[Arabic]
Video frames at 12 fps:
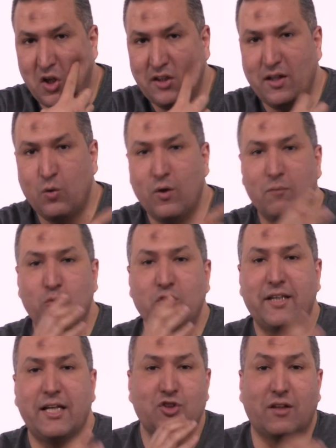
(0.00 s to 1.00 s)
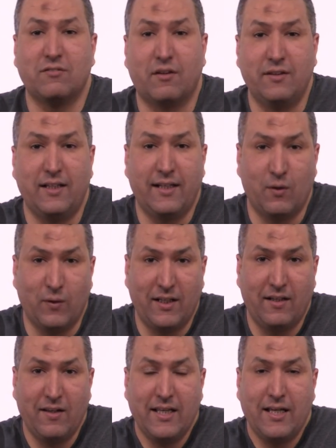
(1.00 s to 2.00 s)
النهارده هو المونتاج عن طريق
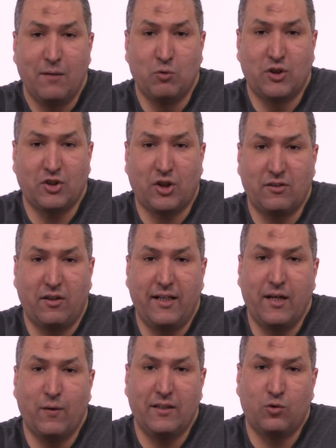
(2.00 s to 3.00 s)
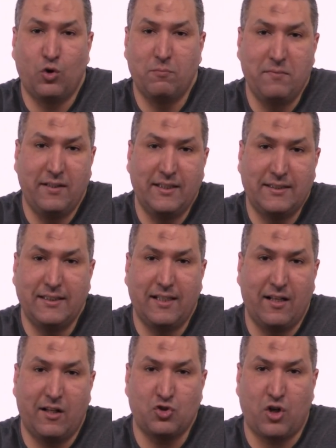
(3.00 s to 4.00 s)
الجوال المونتاج عن طريق الجوال طلب مني كتير
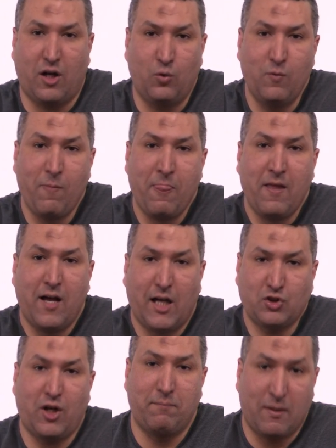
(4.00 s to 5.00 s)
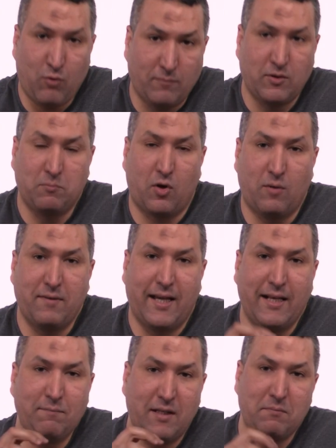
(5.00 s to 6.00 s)
اللي انا اشرحه هشرح مجموعه من البرامج
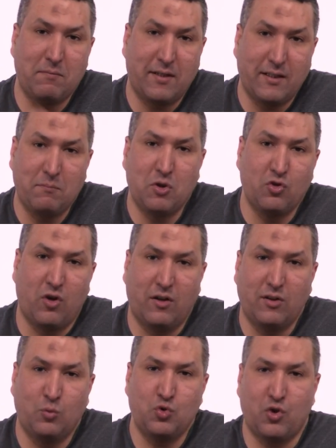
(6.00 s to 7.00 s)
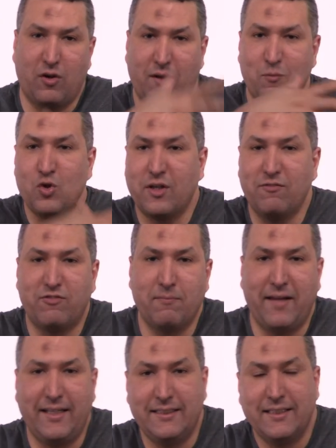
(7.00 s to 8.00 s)
هنبدا ببرنامج النهارده وان شاء الله ممكن في
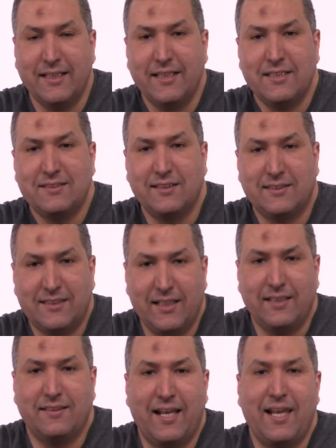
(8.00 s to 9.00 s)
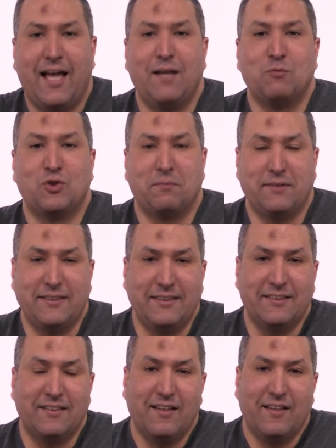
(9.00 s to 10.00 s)
باقي سلسله دلع
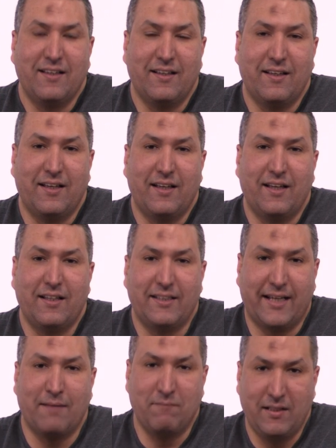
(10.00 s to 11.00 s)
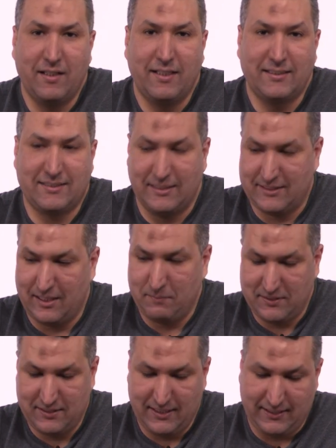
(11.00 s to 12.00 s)
المتابعين آه نكمل السلسله
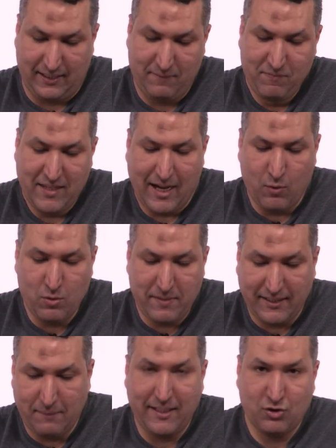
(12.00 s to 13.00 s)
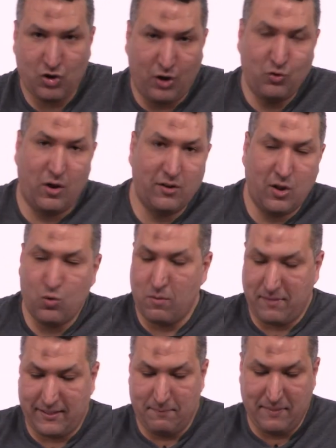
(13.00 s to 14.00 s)
باذن الله تعالى اول برنامج هنشرحه النهارده هو
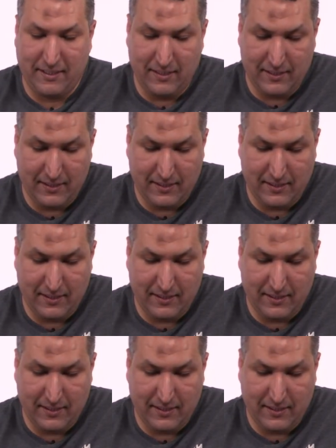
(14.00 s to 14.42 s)
برنامج